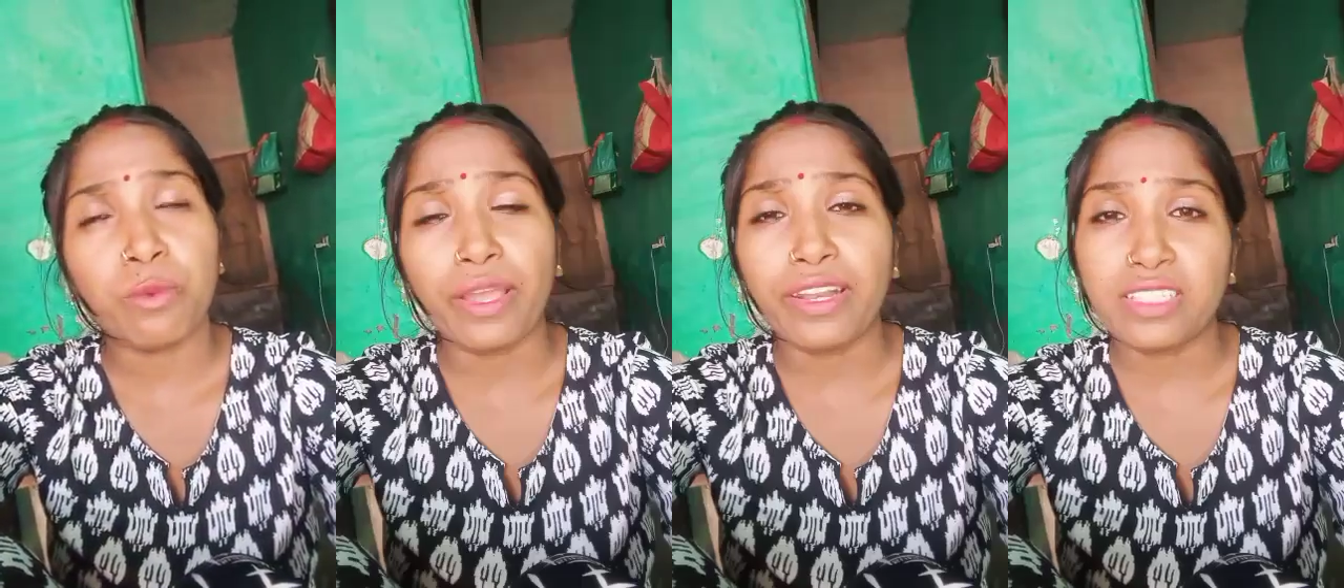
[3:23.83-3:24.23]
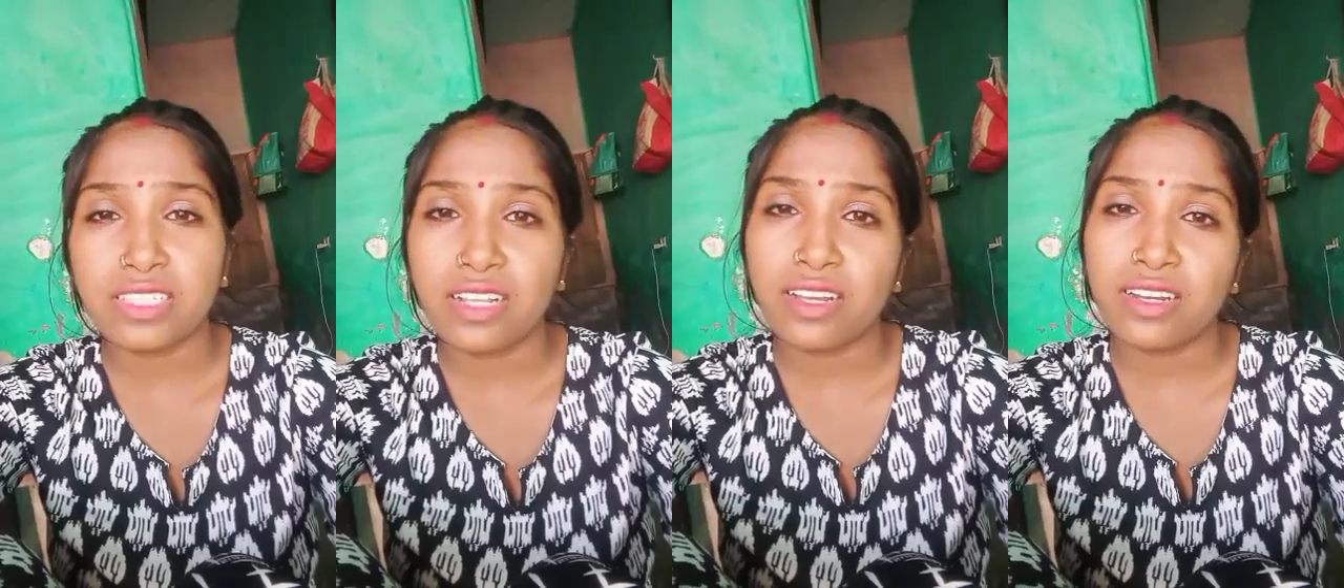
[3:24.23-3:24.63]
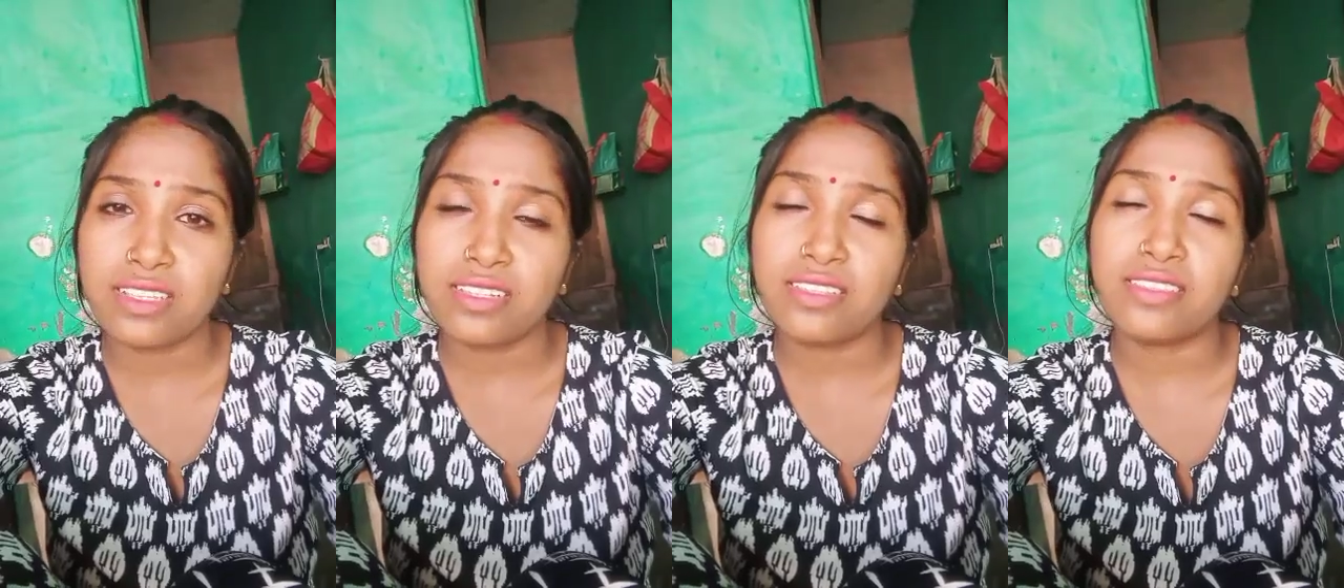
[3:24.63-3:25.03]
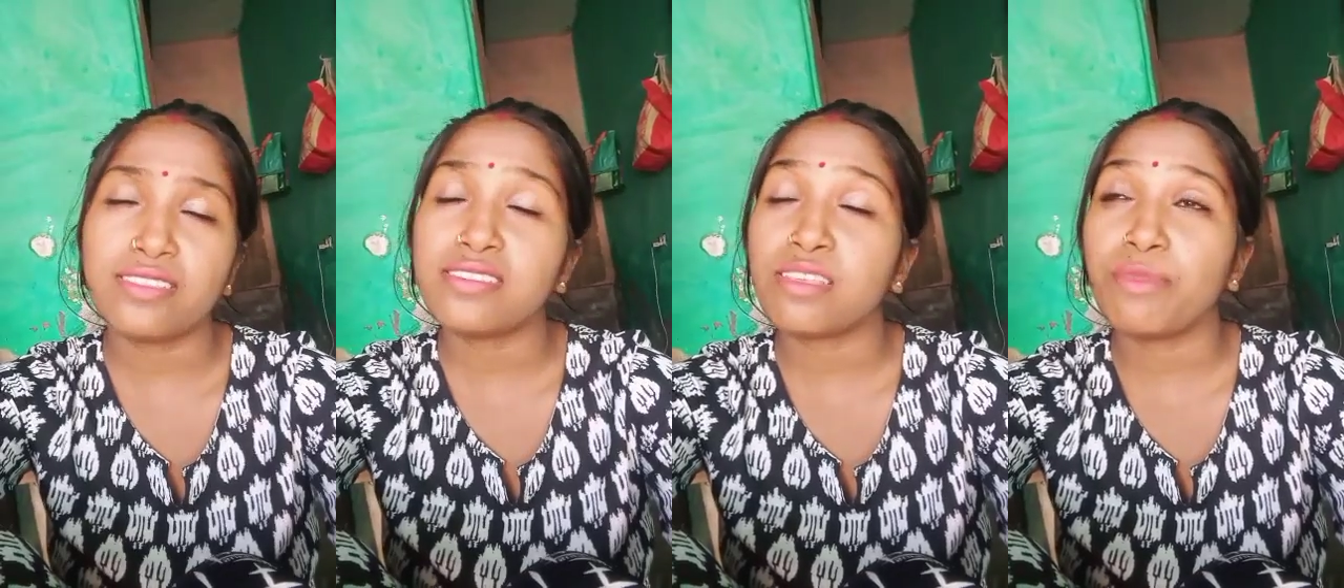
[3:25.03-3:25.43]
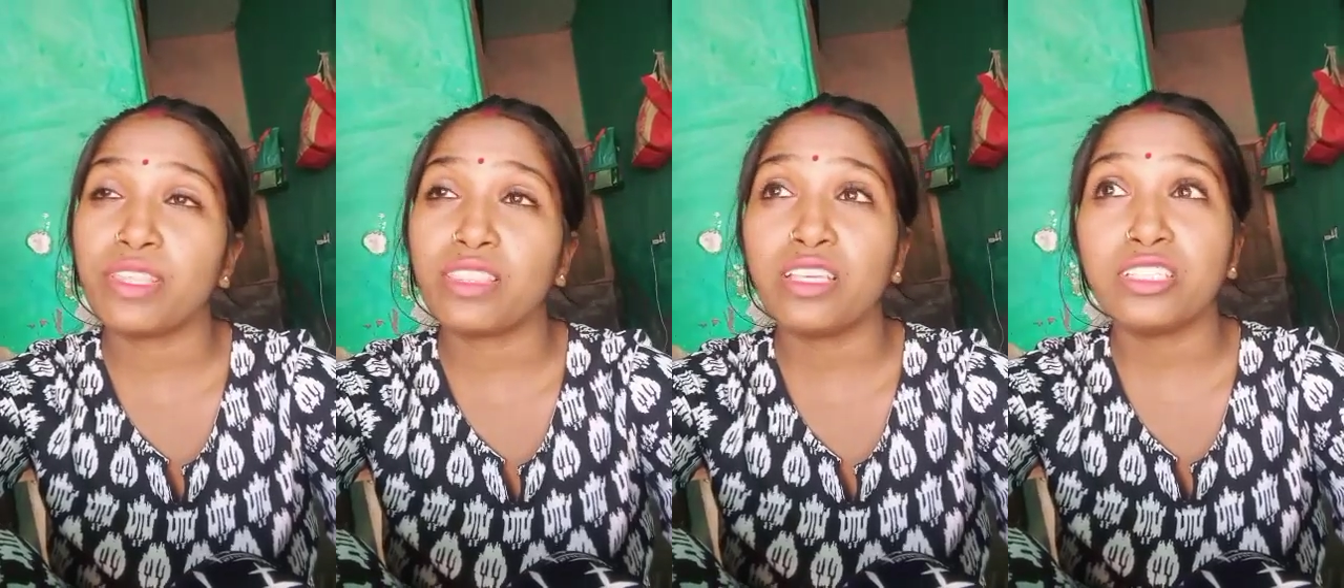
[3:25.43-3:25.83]
फाइनेंशियल कंडीशन इस समय
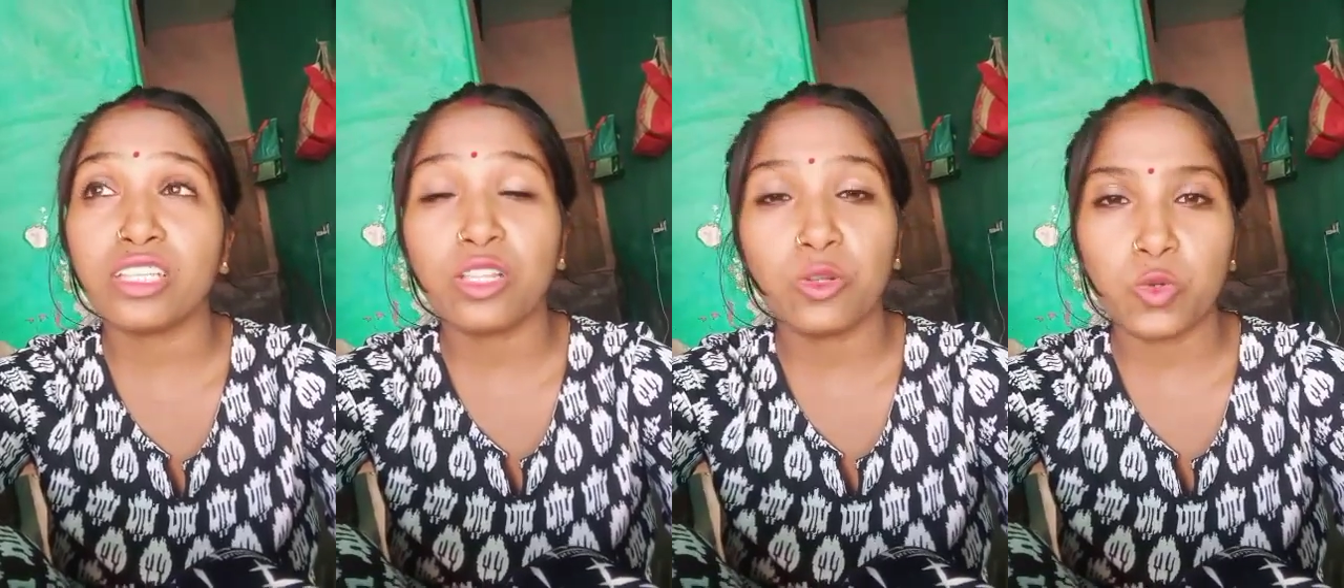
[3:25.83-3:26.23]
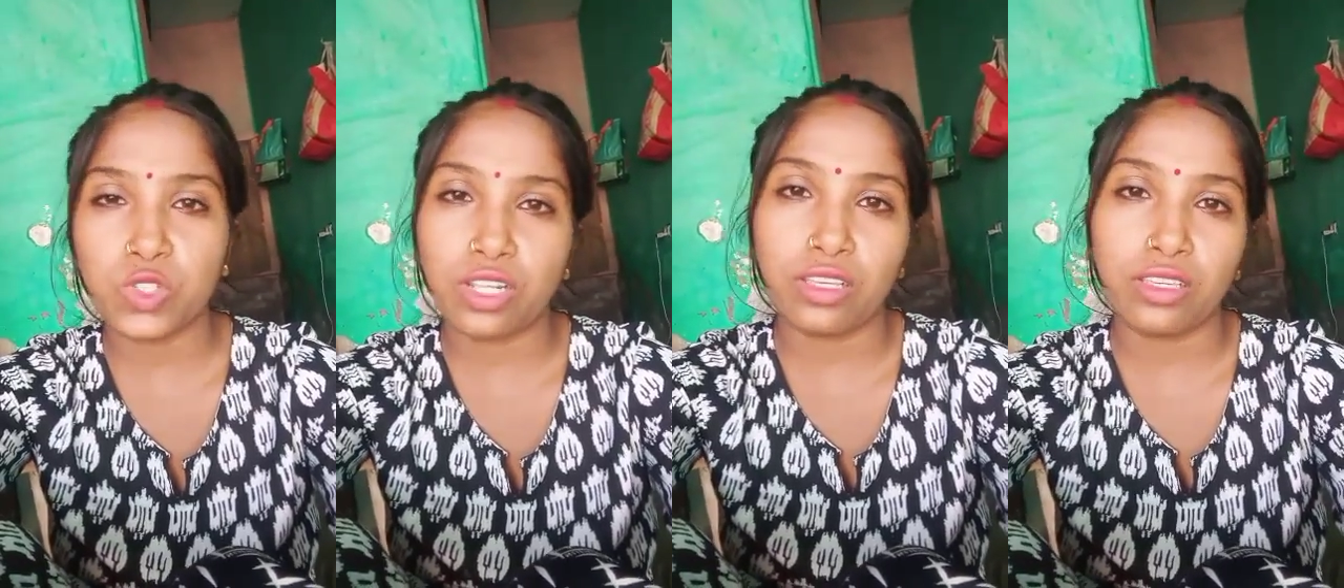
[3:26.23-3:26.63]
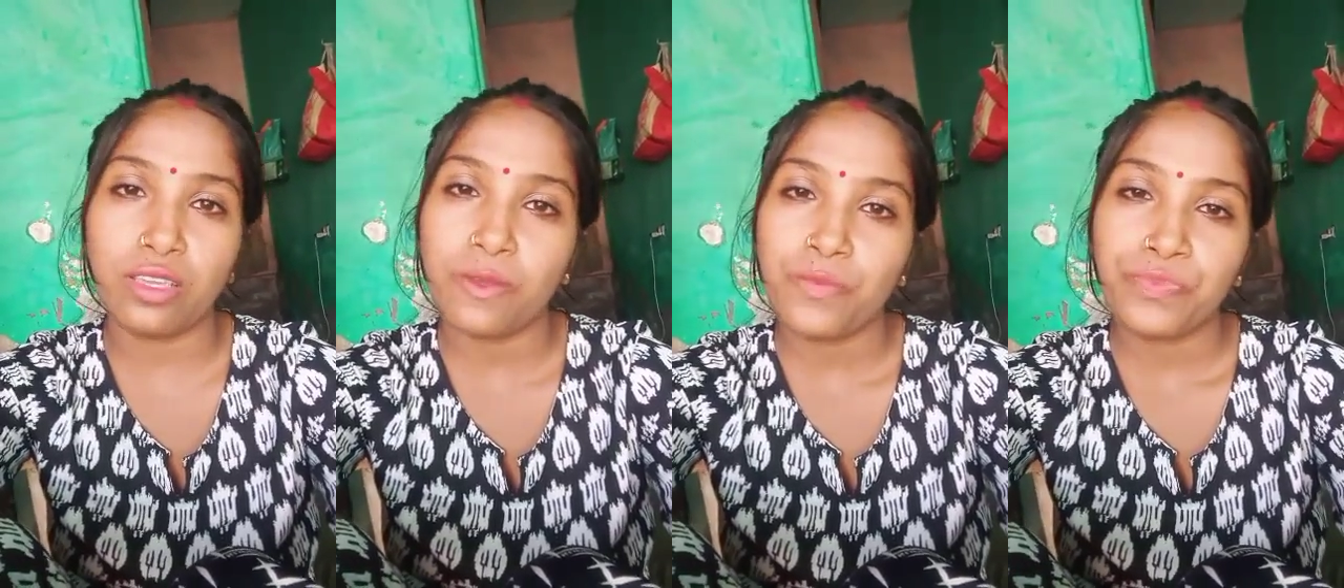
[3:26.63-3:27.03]
इतने ज़्यादा लो चल रही है